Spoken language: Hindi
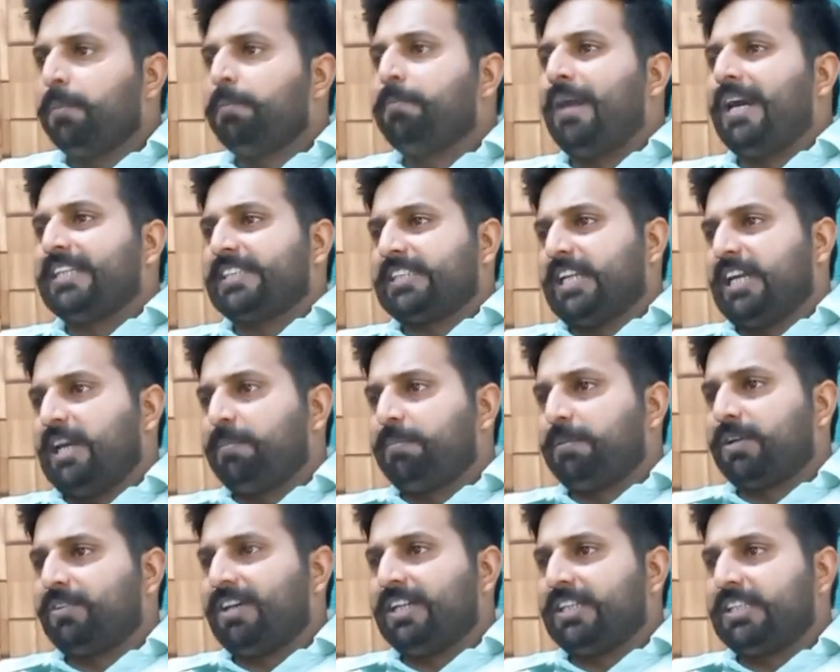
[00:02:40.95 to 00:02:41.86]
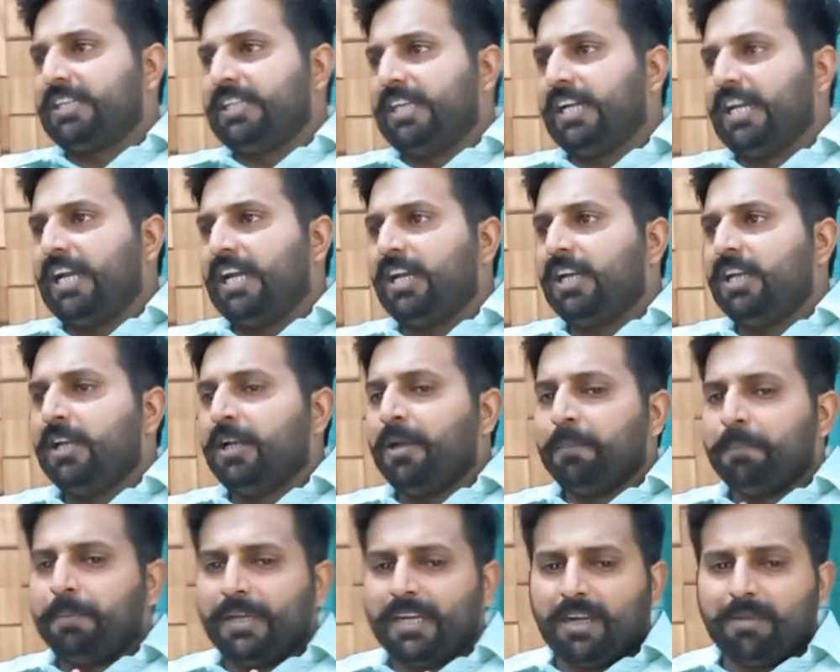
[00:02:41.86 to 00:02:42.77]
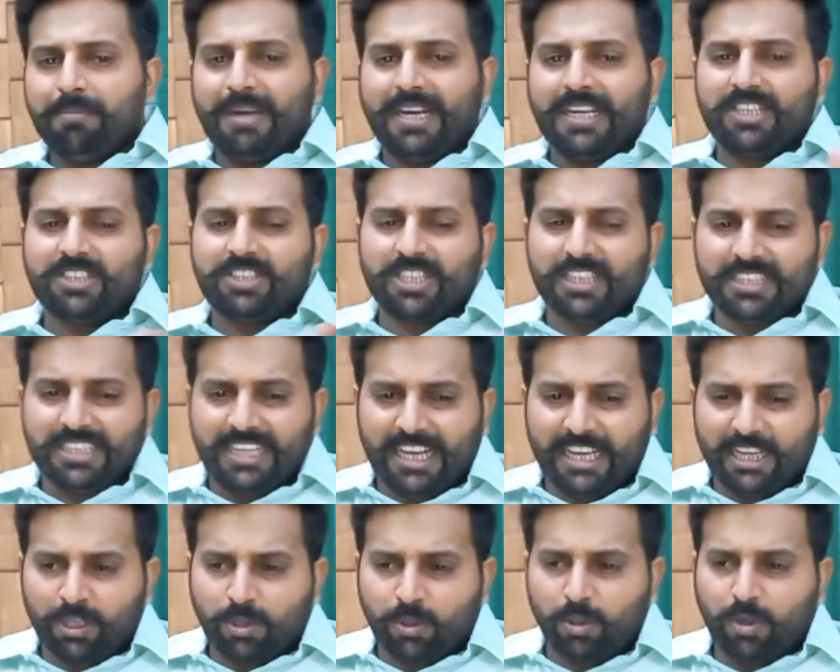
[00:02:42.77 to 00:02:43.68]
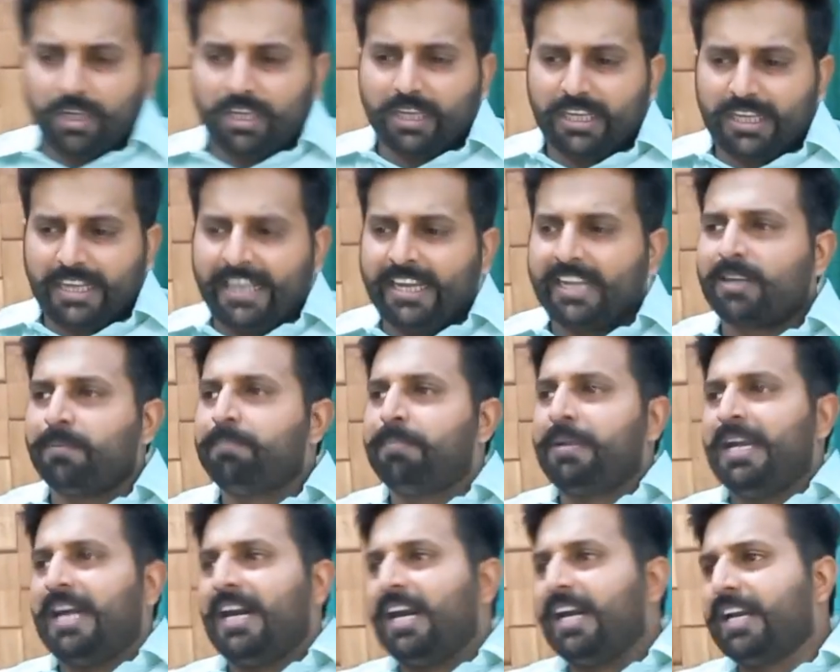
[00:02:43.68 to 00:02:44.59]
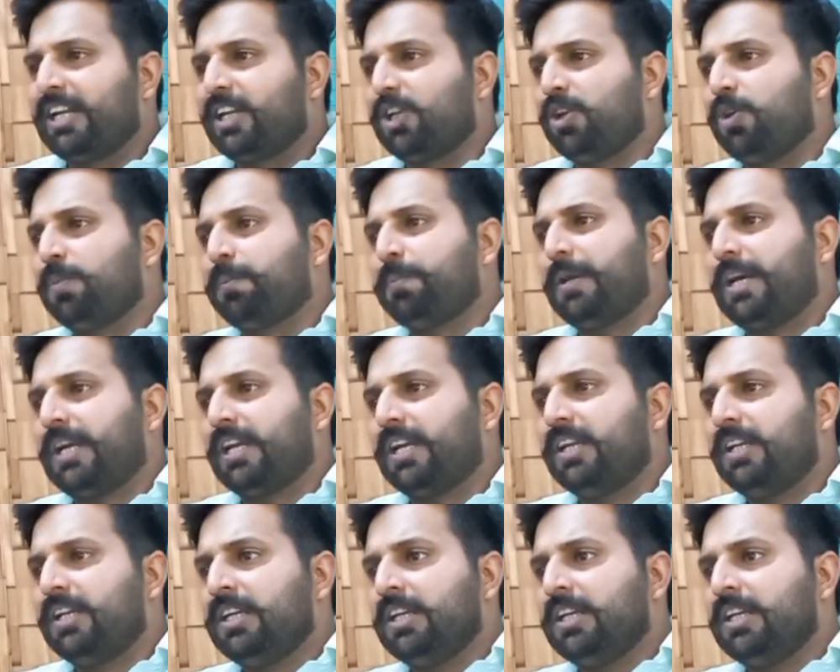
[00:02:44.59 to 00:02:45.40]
बाजियाब करवाती है फिर हमारी सिंध हाई कोर्ट एक बयान के ऊपर